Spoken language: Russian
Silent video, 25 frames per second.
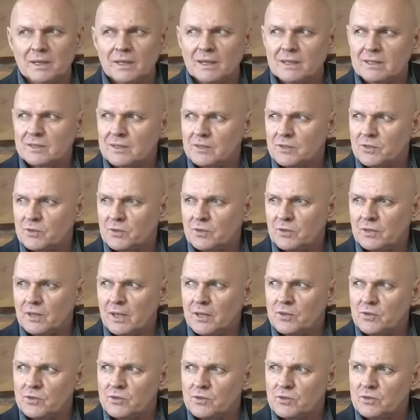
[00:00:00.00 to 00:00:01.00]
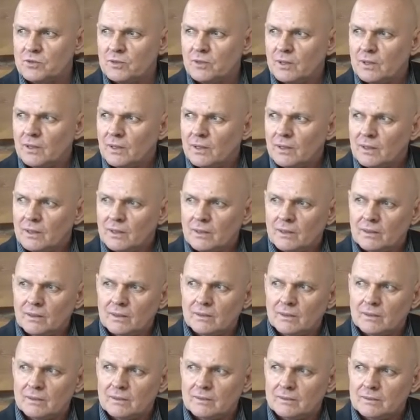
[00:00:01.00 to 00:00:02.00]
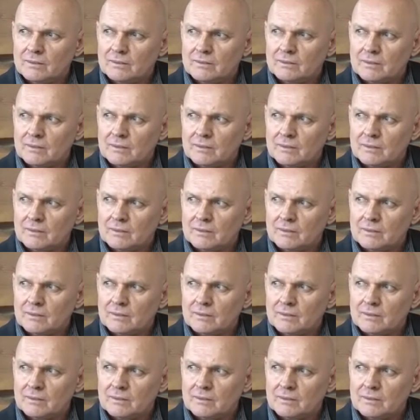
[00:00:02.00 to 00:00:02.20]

кажется, что я еще, э,